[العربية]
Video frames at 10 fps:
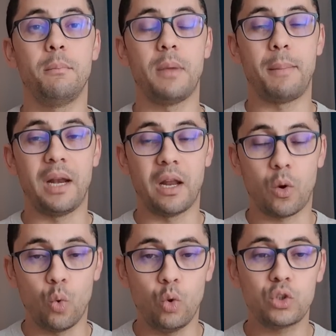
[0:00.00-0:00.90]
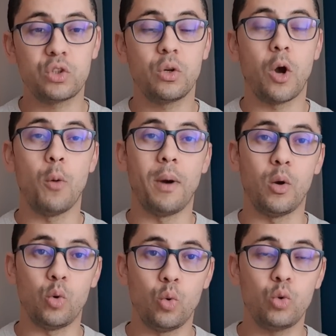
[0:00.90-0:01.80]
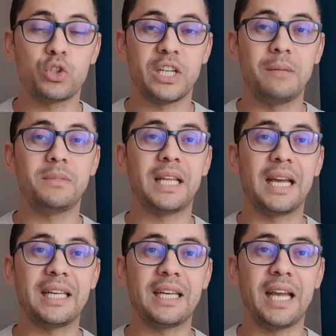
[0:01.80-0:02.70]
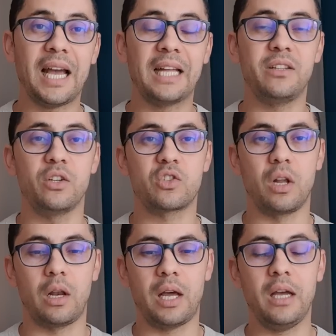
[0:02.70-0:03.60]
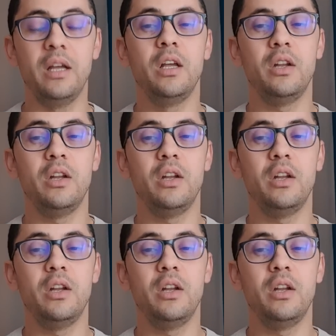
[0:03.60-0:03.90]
ما بلغوش او ما قالولوش امتى هيجي حد يصلح